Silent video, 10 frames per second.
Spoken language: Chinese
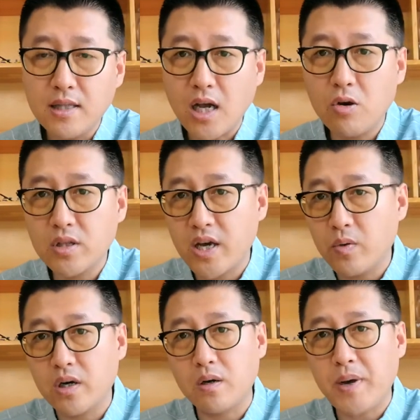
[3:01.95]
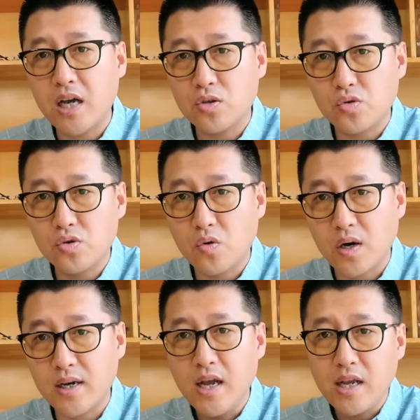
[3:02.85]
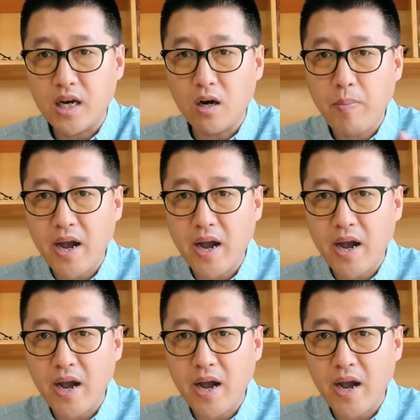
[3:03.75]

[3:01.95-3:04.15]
大后天我可能拍个村庄的，然后拍